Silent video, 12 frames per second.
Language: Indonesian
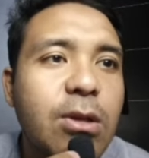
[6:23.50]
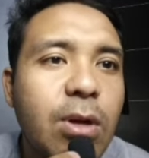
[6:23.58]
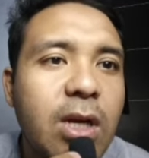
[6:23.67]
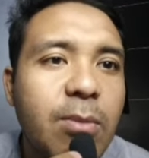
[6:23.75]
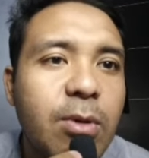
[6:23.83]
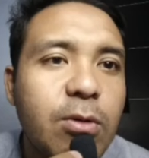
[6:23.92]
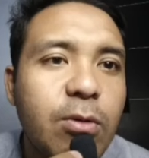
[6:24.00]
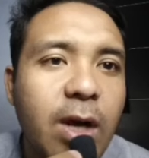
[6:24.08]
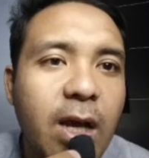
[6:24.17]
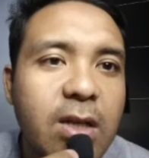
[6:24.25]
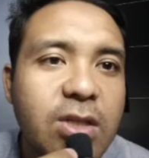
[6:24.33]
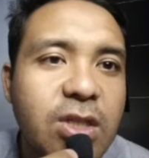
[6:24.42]
gitu lah dapat
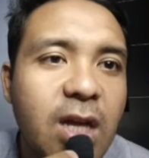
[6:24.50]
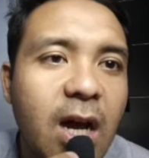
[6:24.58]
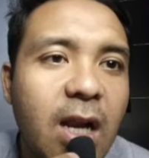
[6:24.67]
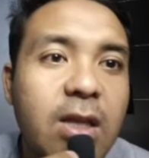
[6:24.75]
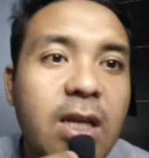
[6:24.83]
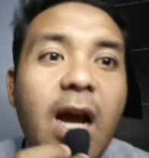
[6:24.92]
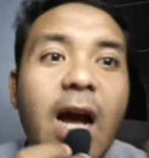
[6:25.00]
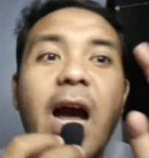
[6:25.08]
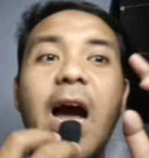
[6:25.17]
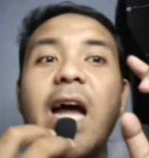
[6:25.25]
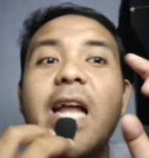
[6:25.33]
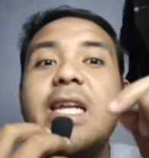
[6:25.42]
UR shard yang
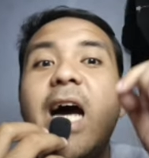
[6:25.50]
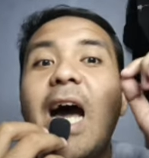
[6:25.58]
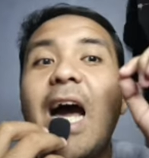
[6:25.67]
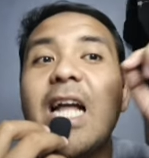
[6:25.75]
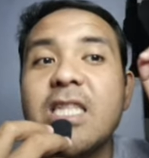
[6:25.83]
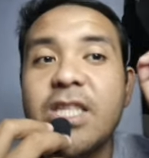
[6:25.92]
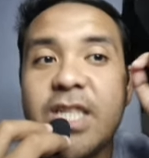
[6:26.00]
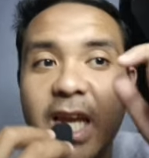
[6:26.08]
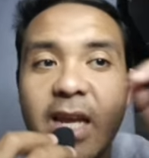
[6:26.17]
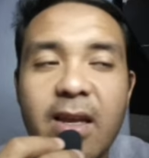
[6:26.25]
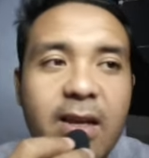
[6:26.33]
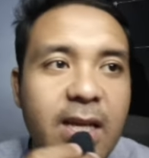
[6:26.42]
ada
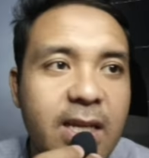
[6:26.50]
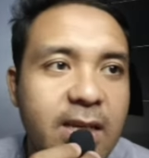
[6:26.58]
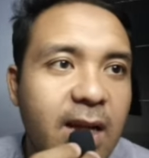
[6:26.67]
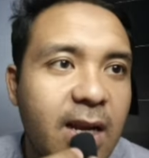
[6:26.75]
acengnya di